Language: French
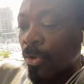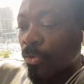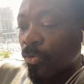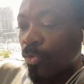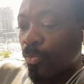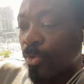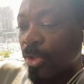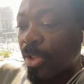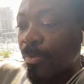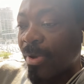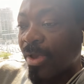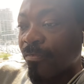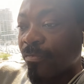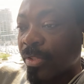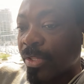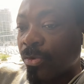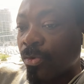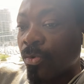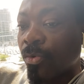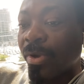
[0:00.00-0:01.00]
Le but de ma
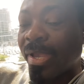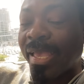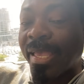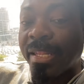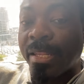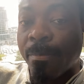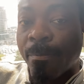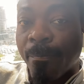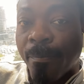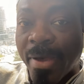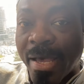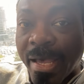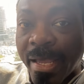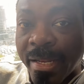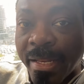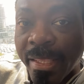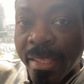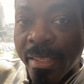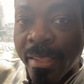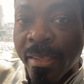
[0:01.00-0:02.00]
vidéo est de
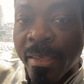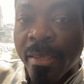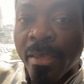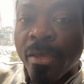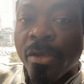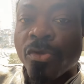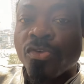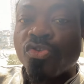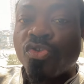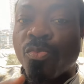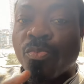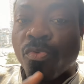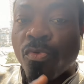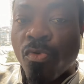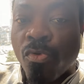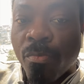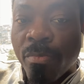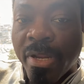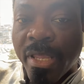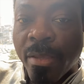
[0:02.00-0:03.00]
parler du
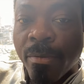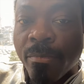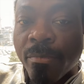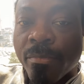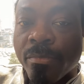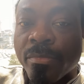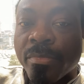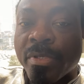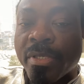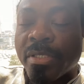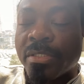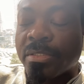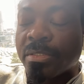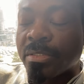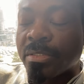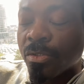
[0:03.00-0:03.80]
problème qui,